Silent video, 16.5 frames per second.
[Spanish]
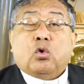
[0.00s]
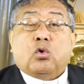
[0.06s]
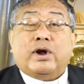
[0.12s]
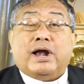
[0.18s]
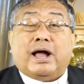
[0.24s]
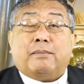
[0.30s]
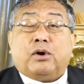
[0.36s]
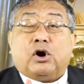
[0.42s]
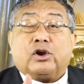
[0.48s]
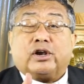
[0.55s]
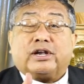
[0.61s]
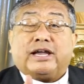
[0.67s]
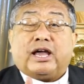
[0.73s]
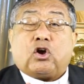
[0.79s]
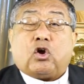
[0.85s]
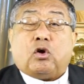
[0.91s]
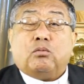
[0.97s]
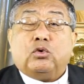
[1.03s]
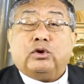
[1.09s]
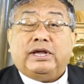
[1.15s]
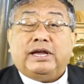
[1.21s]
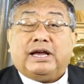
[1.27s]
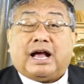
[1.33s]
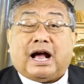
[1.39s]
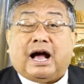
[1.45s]
un amor que
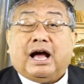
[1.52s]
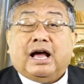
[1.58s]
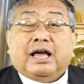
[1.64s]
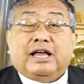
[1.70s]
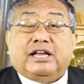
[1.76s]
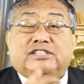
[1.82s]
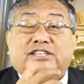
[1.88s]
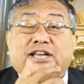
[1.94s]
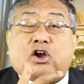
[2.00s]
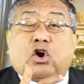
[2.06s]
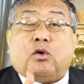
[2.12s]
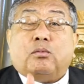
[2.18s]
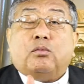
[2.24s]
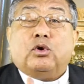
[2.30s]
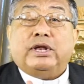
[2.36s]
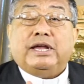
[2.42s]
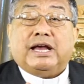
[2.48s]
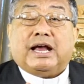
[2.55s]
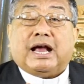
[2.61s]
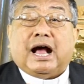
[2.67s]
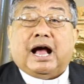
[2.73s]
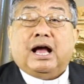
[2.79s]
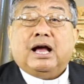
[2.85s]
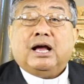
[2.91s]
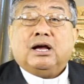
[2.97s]
comunica y se
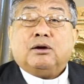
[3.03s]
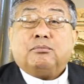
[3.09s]
comunica